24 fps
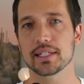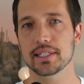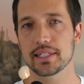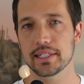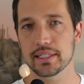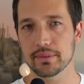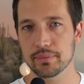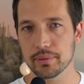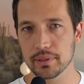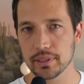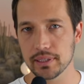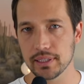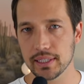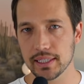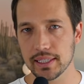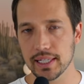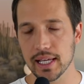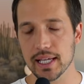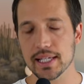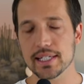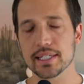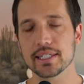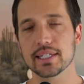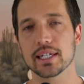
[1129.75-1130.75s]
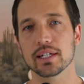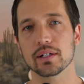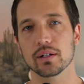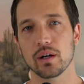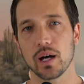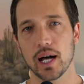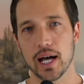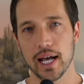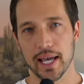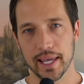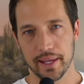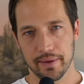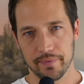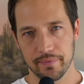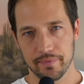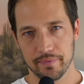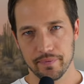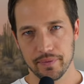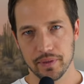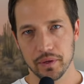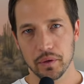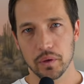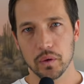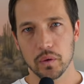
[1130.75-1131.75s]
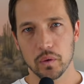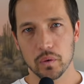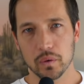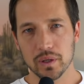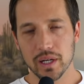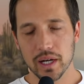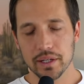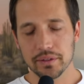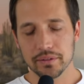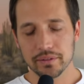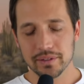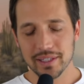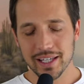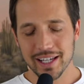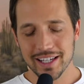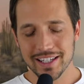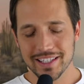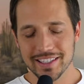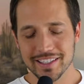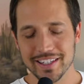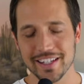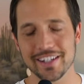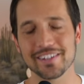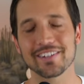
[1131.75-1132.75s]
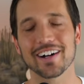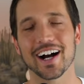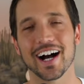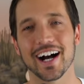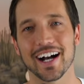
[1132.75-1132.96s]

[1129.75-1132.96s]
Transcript: 自分に対しての愛、他の対しての